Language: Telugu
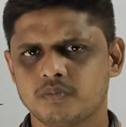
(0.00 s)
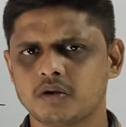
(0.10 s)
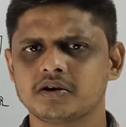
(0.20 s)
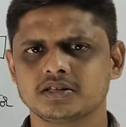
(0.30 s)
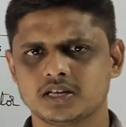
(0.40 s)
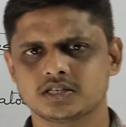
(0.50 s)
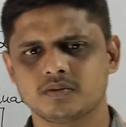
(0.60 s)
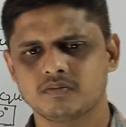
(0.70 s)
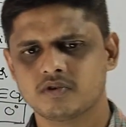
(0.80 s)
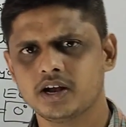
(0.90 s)
ప్రొవైడ్
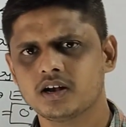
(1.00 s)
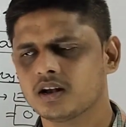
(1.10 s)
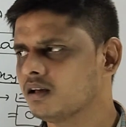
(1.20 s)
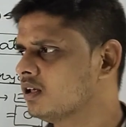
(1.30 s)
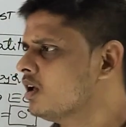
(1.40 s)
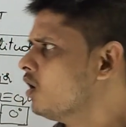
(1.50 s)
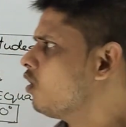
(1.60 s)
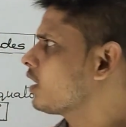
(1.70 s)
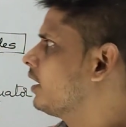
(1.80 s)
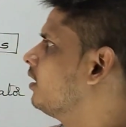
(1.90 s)
చేస్తాం రైట్ నాన్న
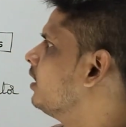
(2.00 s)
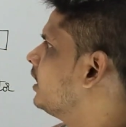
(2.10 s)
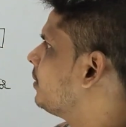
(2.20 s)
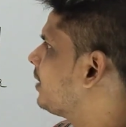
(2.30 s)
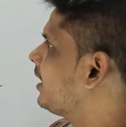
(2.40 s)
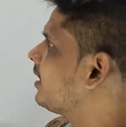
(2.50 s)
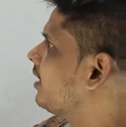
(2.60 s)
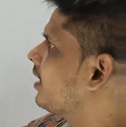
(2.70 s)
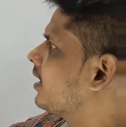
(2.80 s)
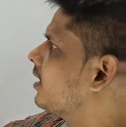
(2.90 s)
ఓకే ఇప్పుడు
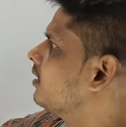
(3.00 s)
ఏంటంటే